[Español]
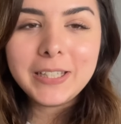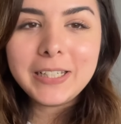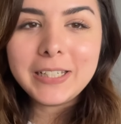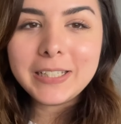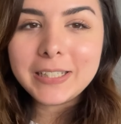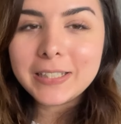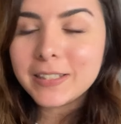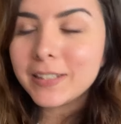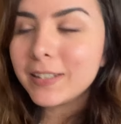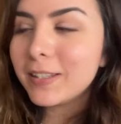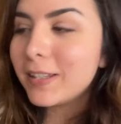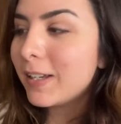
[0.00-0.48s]

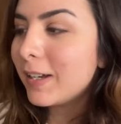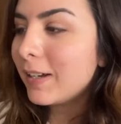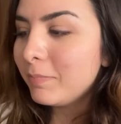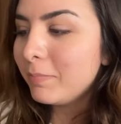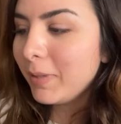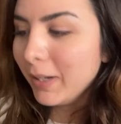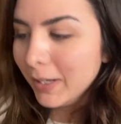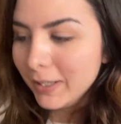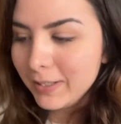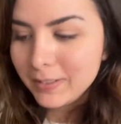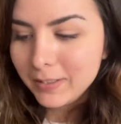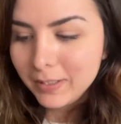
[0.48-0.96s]
lista
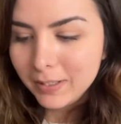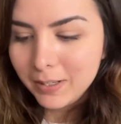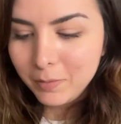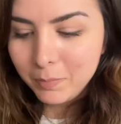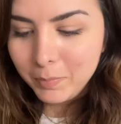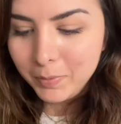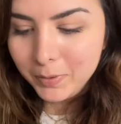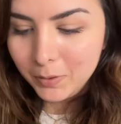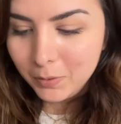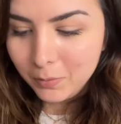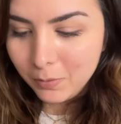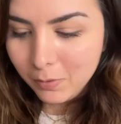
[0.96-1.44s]
para este
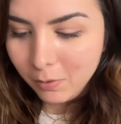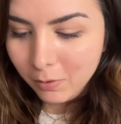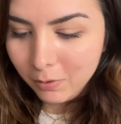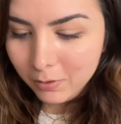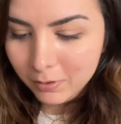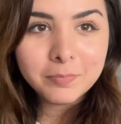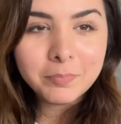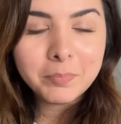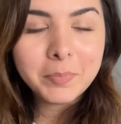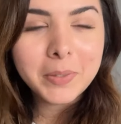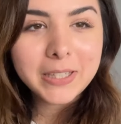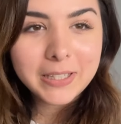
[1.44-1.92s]
capítulo
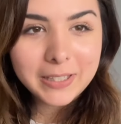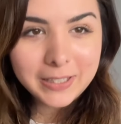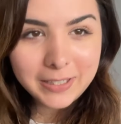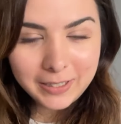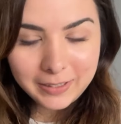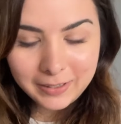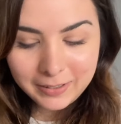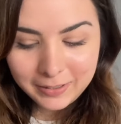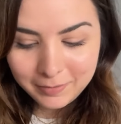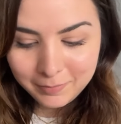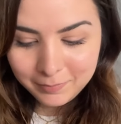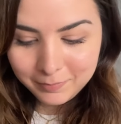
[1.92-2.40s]

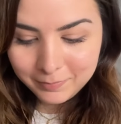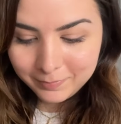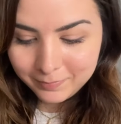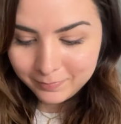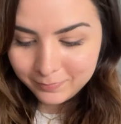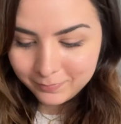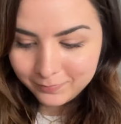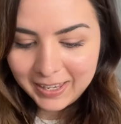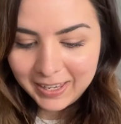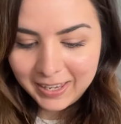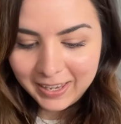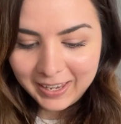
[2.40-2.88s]
27
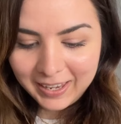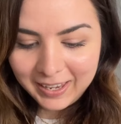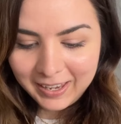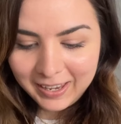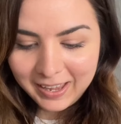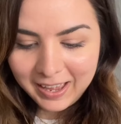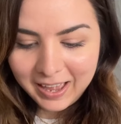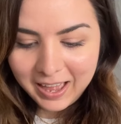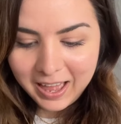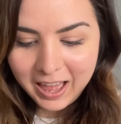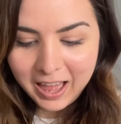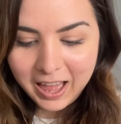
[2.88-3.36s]
que
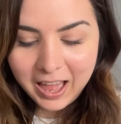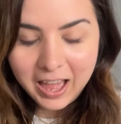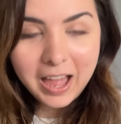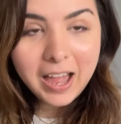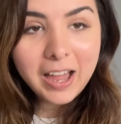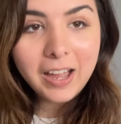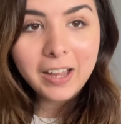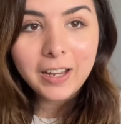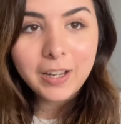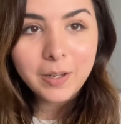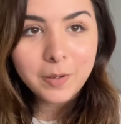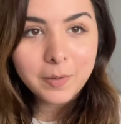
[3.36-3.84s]

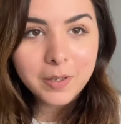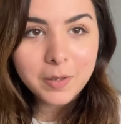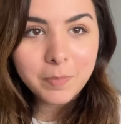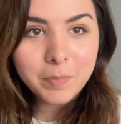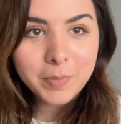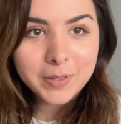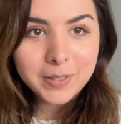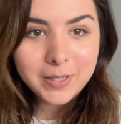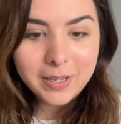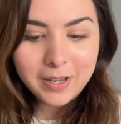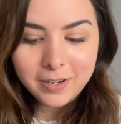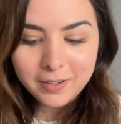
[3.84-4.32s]
acaba de
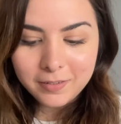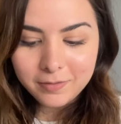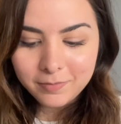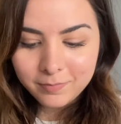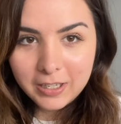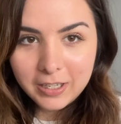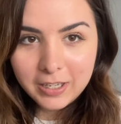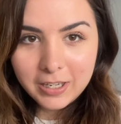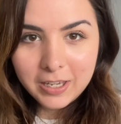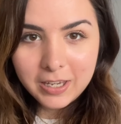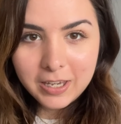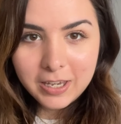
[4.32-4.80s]
pasar
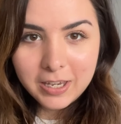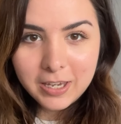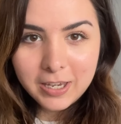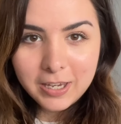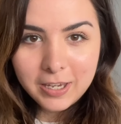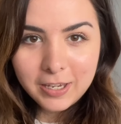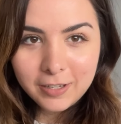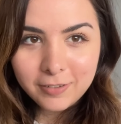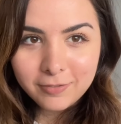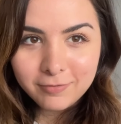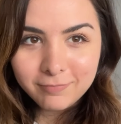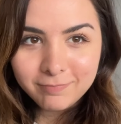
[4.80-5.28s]
y...